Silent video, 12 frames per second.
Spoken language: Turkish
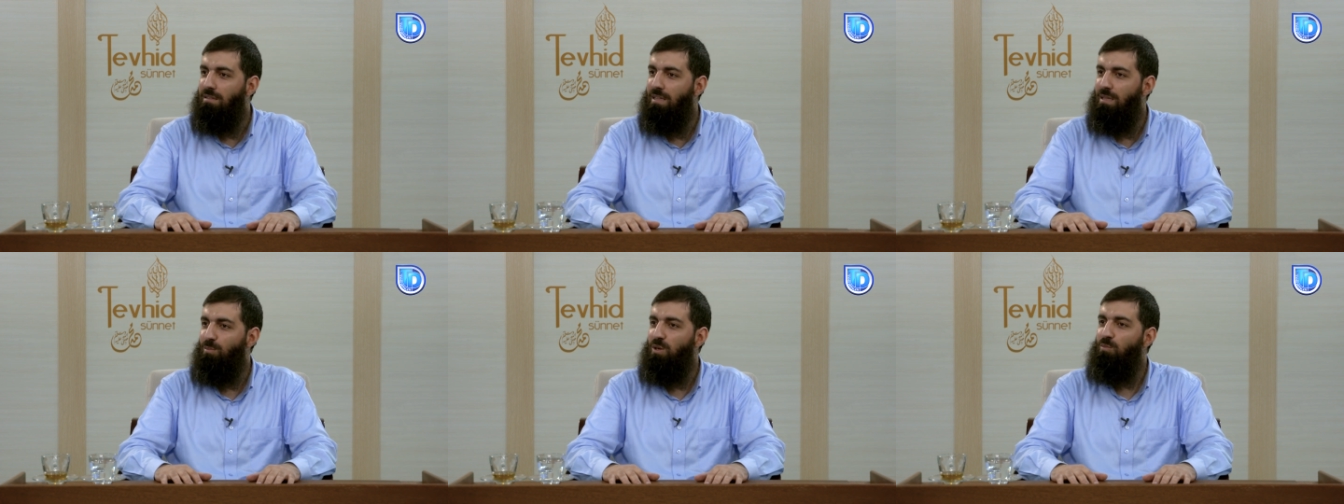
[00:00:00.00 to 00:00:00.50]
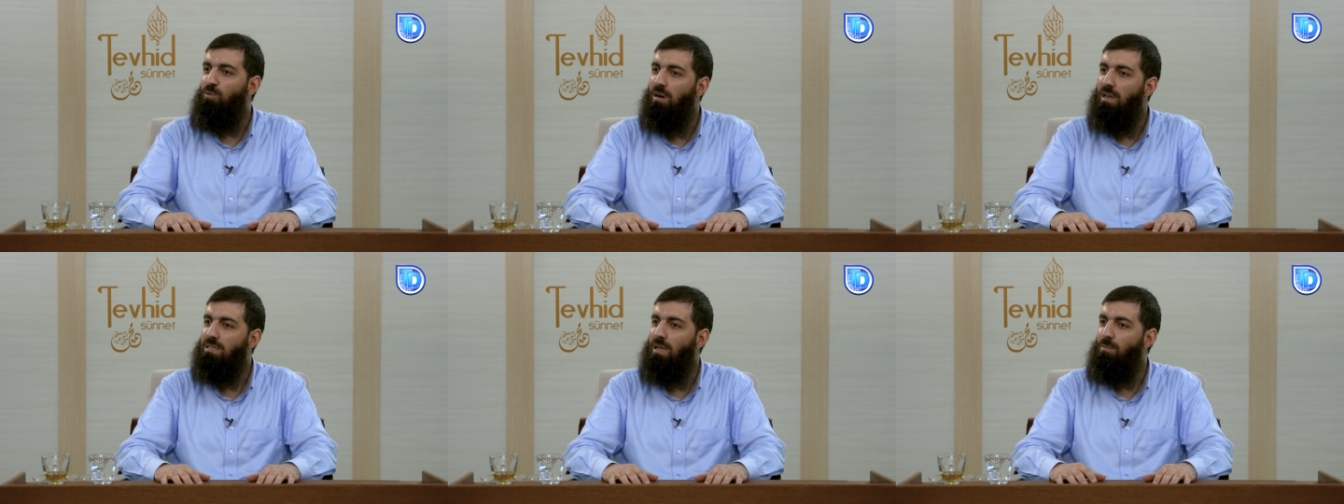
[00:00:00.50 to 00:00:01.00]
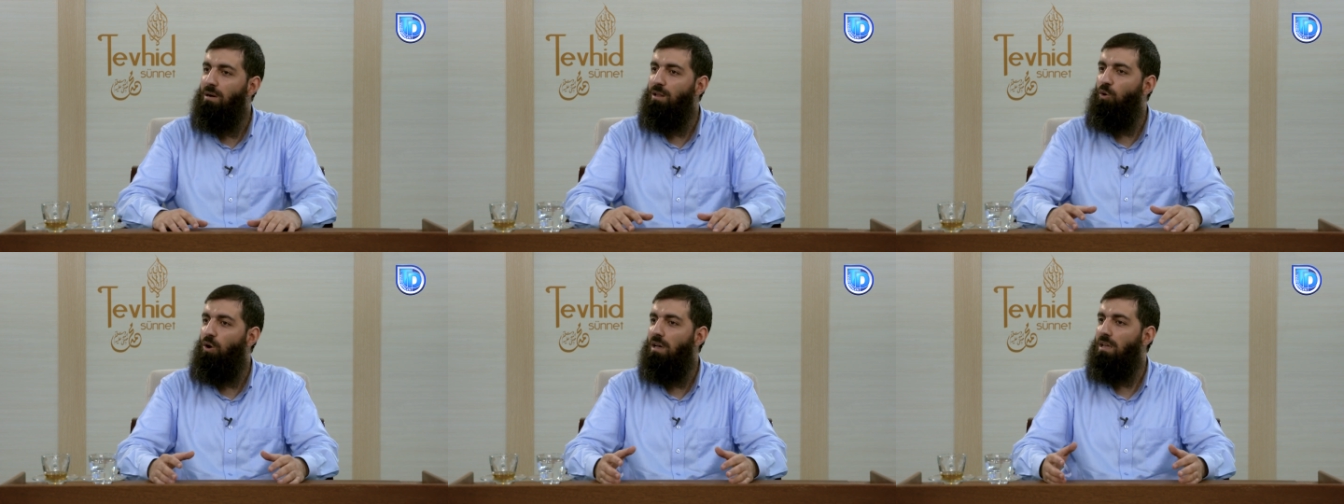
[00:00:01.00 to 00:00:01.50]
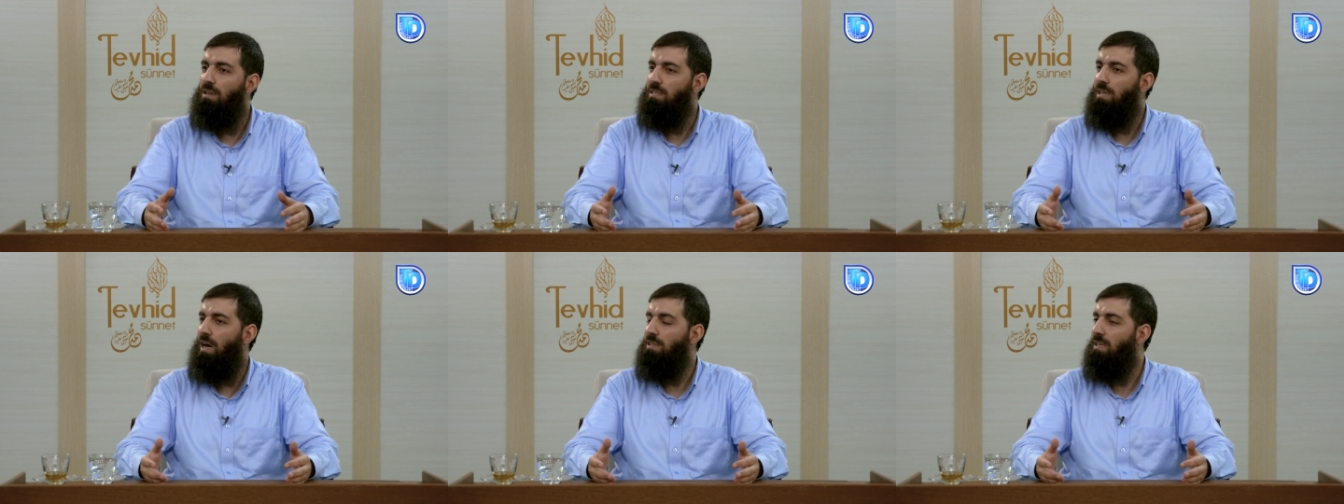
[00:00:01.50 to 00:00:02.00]
Dedim ki mübarek sen bana o kadar
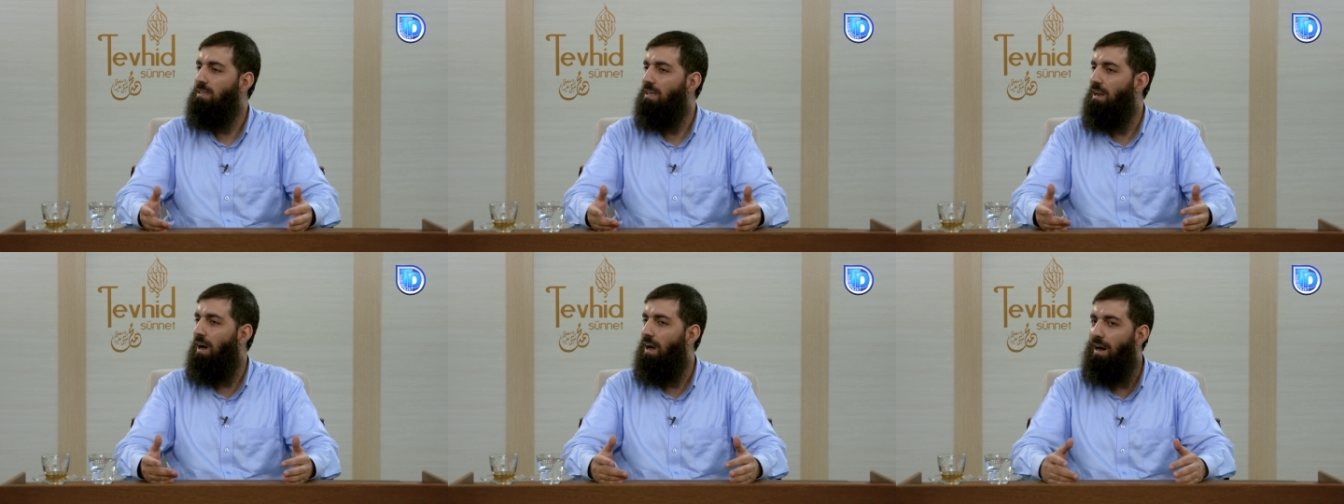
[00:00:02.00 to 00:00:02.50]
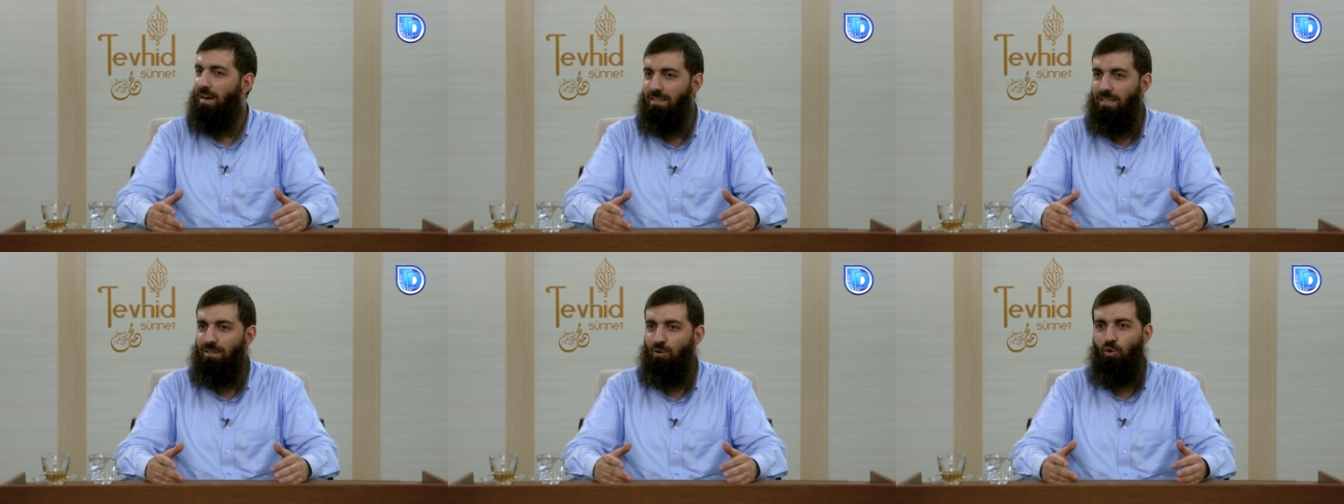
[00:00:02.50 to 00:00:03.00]
nasihat ettin, hakaret ettin.